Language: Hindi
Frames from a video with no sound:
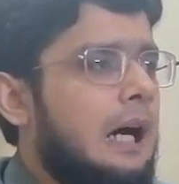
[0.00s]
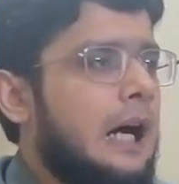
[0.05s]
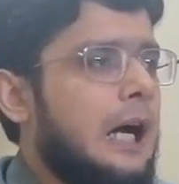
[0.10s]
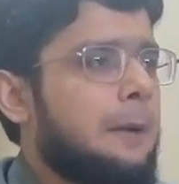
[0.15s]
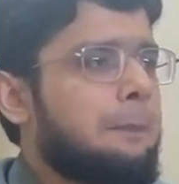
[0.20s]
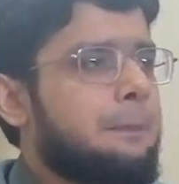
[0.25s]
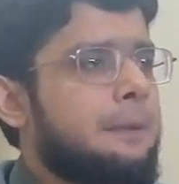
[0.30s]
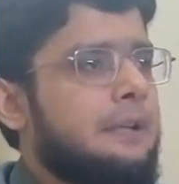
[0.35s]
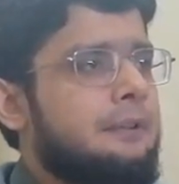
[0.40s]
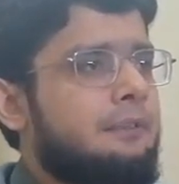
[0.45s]

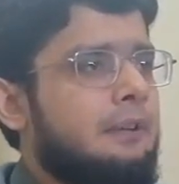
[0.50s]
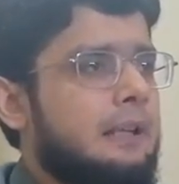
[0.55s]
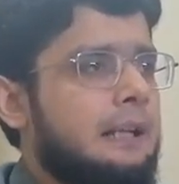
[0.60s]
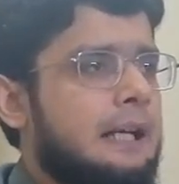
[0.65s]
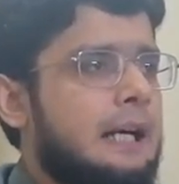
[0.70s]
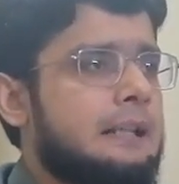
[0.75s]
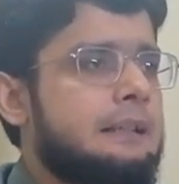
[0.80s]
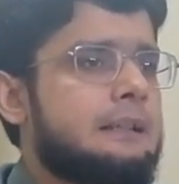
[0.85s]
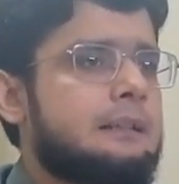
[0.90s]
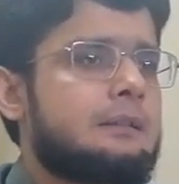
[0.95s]
आपकी
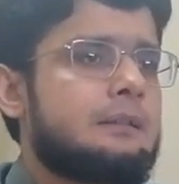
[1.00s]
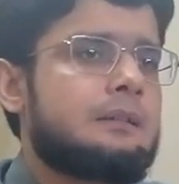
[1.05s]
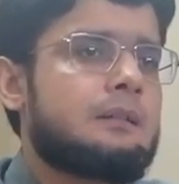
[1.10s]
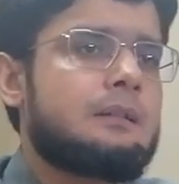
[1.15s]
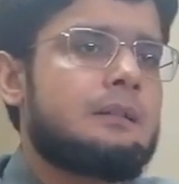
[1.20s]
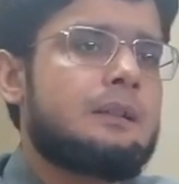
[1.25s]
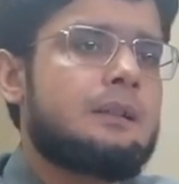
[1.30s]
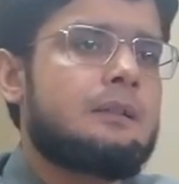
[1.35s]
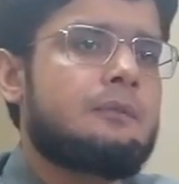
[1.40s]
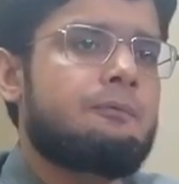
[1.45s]
सलाद
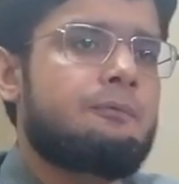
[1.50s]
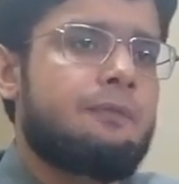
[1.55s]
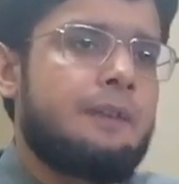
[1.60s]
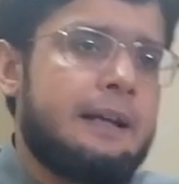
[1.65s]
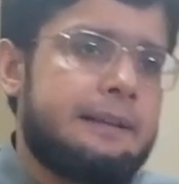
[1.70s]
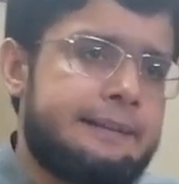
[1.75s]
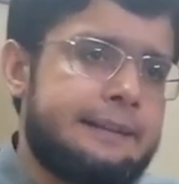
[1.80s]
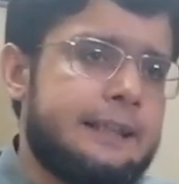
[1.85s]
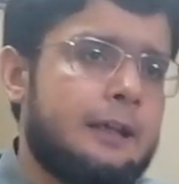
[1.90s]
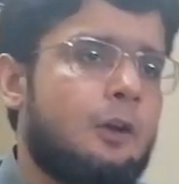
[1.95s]

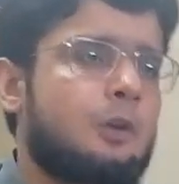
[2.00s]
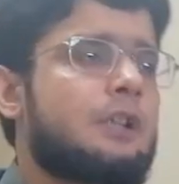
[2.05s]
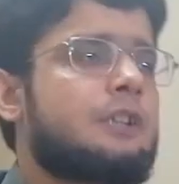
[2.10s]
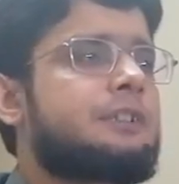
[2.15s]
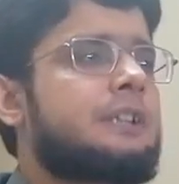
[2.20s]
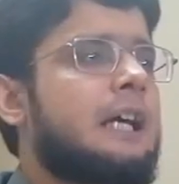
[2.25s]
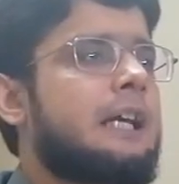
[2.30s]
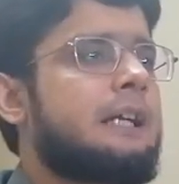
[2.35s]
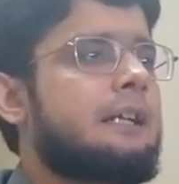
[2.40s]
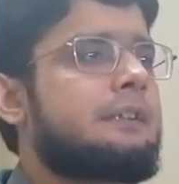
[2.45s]
वैसी होनी
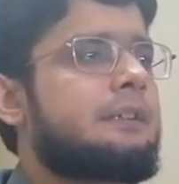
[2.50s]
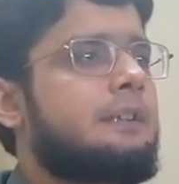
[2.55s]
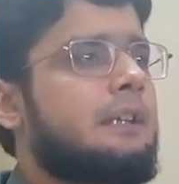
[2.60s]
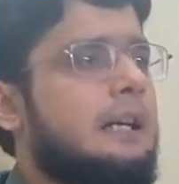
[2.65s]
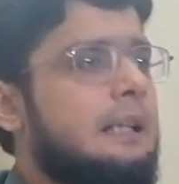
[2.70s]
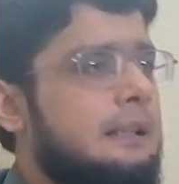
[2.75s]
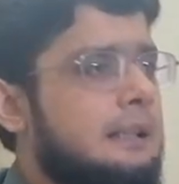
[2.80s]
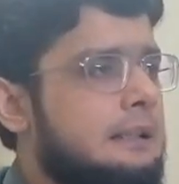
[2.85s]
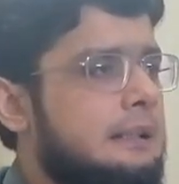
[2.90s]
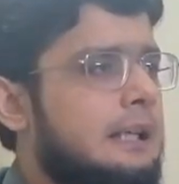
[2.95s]
चाहिए जैसे
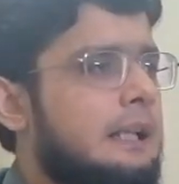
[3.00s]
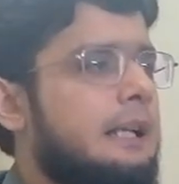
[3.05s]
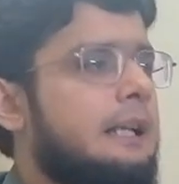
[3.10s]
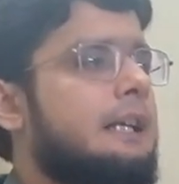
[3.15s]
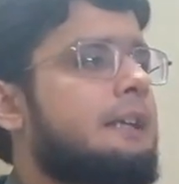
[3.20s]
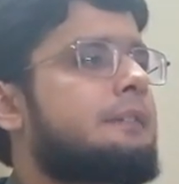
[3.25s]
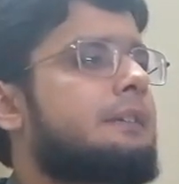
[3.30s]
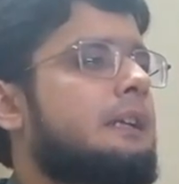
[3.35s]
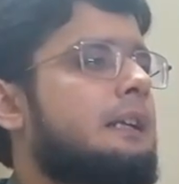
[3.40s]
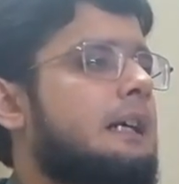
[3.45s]
अल्लाह ताला
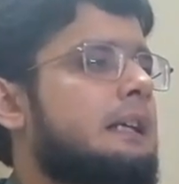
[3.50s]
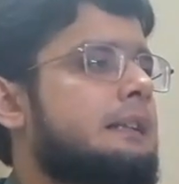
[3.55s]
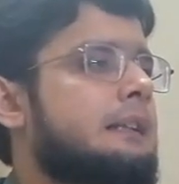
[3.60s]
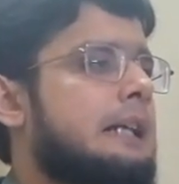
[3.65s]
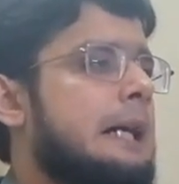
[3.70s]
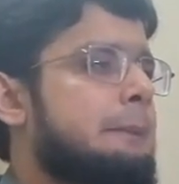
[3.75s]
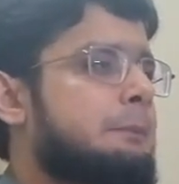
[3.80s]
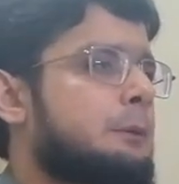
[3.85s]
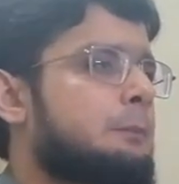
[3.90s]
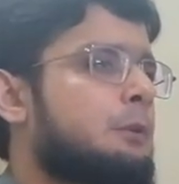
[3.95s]
की सलाह
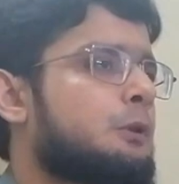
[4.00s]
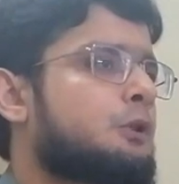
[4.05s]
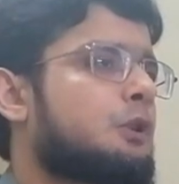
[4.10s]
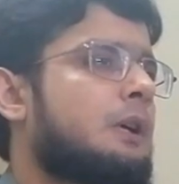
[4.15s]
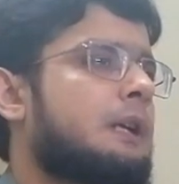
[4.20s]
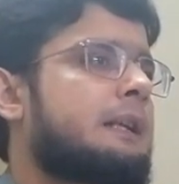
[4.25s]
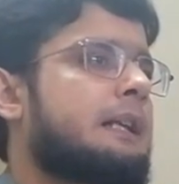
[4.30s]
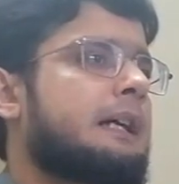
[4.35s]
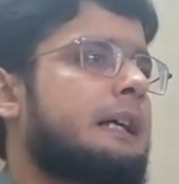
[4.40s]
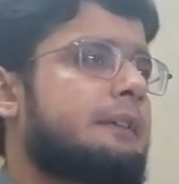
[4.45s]
है आप तो बोलते
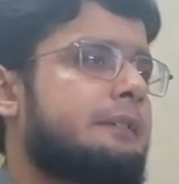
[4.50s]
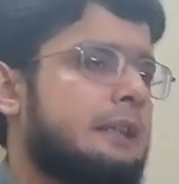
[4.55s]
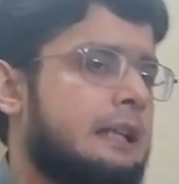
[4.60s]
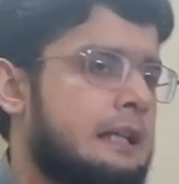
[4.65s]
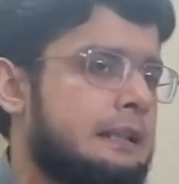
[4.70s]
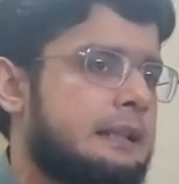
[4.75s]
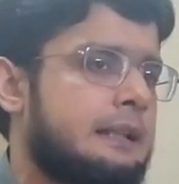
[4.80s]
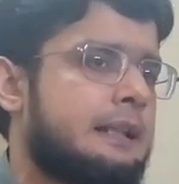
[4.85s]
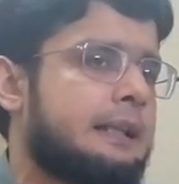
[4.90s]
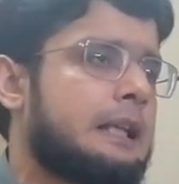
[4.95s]
हो अल्लाह की
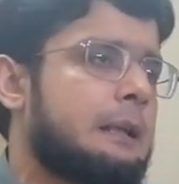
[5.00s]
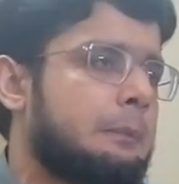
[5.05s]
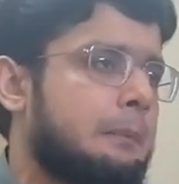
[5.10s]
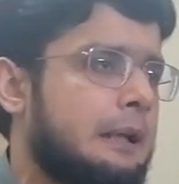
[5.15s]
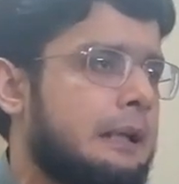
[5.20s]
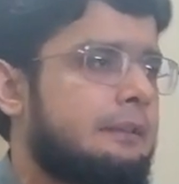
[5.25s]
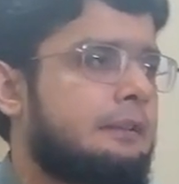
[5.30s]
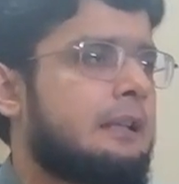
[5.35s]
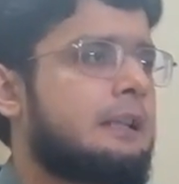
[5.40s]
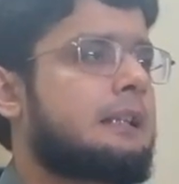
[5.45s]
सलाह अलग है
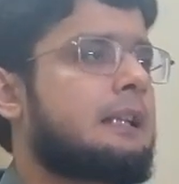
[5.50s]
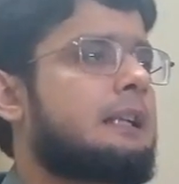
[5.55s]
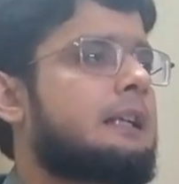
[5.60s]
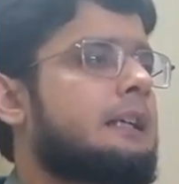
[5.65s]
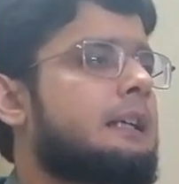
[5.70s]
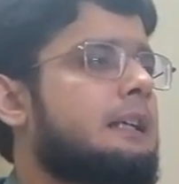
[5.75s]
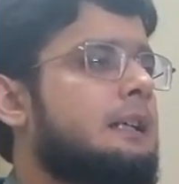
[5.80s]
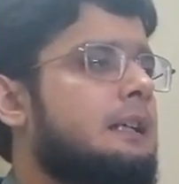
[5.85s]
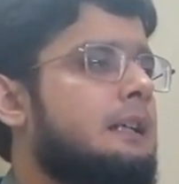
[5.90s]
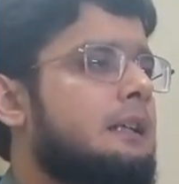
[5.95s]
मेरी सलाह
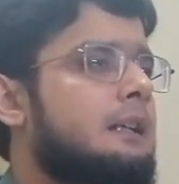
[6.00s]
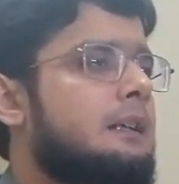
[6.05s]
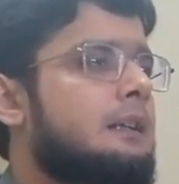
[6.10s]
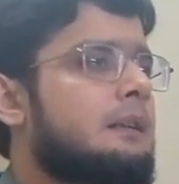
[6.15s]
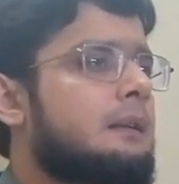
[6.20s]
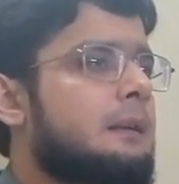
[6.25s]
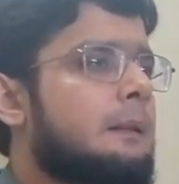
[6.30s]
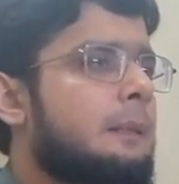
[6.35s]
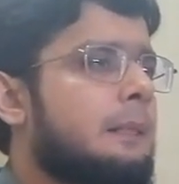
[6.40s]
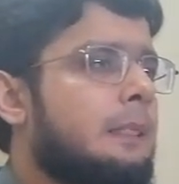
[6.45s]
अलग
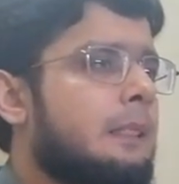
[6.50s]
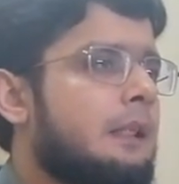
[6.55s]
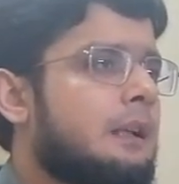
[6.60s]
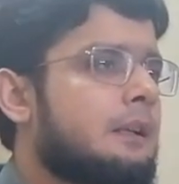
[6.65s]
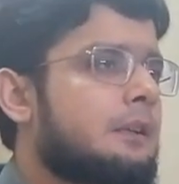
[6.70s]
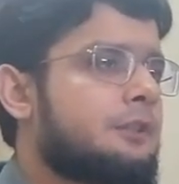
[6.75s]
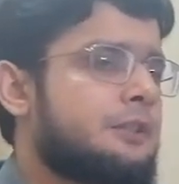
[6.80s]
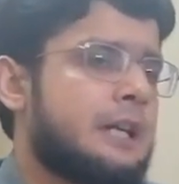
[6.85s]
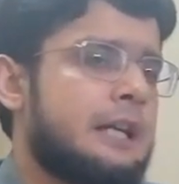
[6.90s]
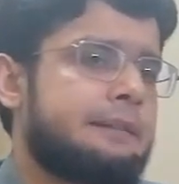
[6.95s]

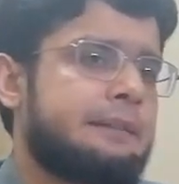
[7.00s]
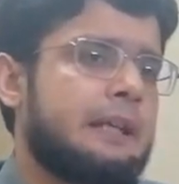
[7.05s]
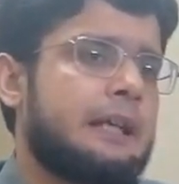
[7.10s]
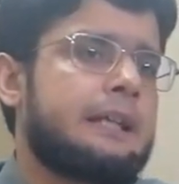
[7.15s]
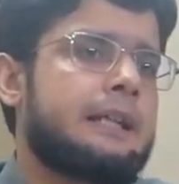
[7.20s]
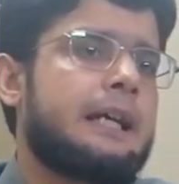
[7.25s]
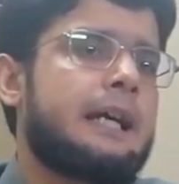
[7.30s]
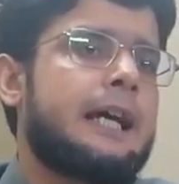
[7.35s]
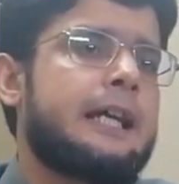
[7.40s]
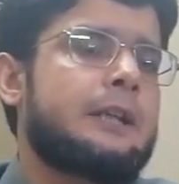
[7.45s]
है जैसे
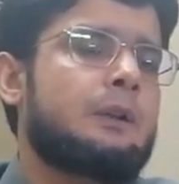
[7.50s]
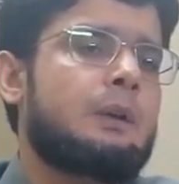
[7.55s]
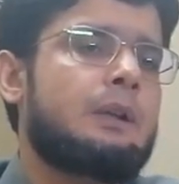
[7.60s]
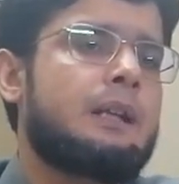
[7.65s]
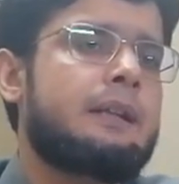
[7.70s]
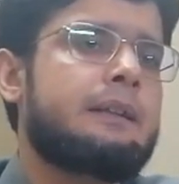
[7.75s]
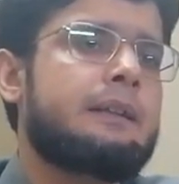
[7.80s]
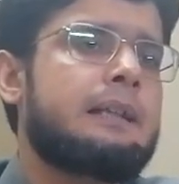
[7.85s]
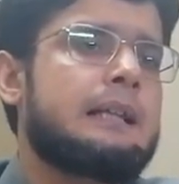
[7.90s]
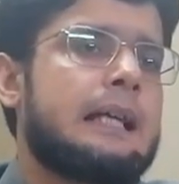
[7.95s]
ही या
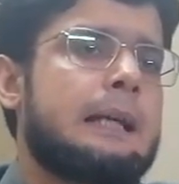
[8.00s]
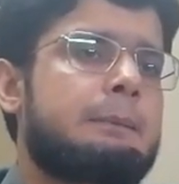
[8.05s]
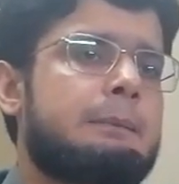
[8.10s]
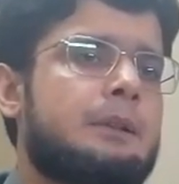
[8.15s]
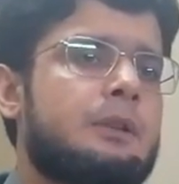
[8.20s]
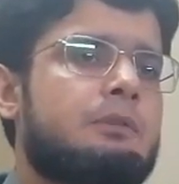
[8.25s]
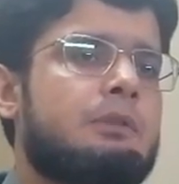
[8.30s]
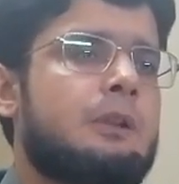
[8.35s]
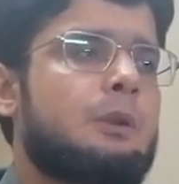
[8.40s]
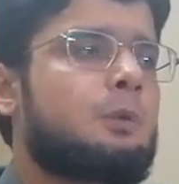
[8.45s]
लजीर
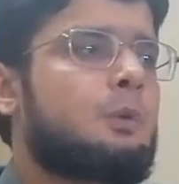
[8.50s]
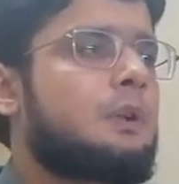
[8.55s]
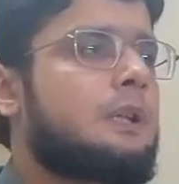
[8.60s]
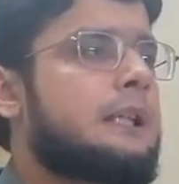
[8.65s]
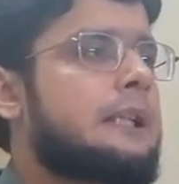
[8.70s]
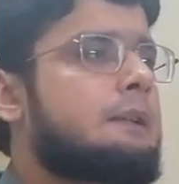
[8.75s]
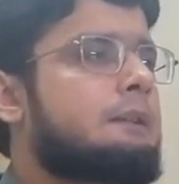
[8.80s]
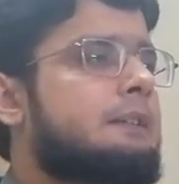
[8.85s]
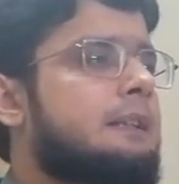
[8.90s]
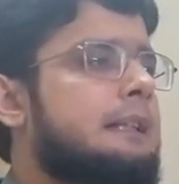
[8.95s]
अमन सल
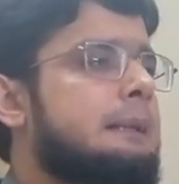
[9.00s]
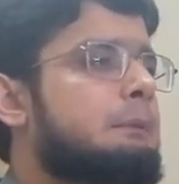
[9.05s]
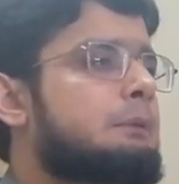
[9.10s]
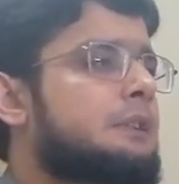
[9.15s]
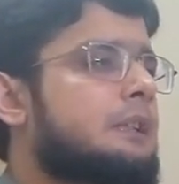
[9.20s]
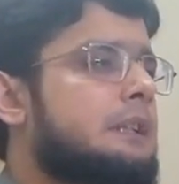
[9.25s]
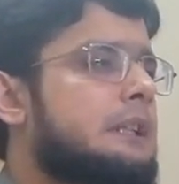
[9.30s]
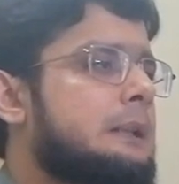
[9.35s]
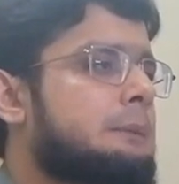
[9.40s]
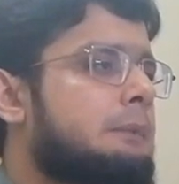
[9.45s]

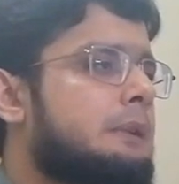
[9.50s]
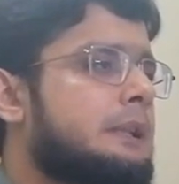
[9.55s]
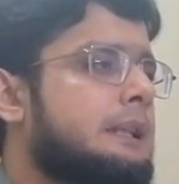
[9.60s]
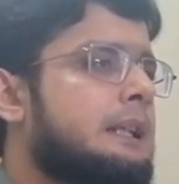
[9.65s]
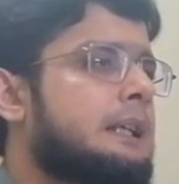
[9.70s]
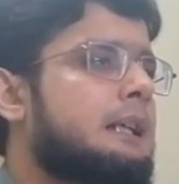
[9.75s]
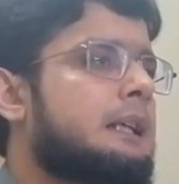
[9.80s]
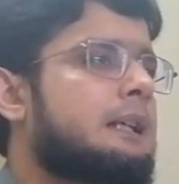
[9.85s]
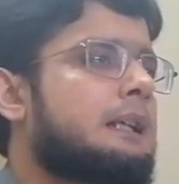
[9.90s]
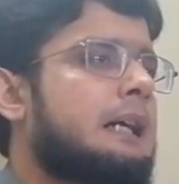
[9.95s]
वसलम तस्लीमा
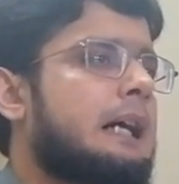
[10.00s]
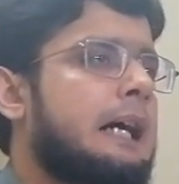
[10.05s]
का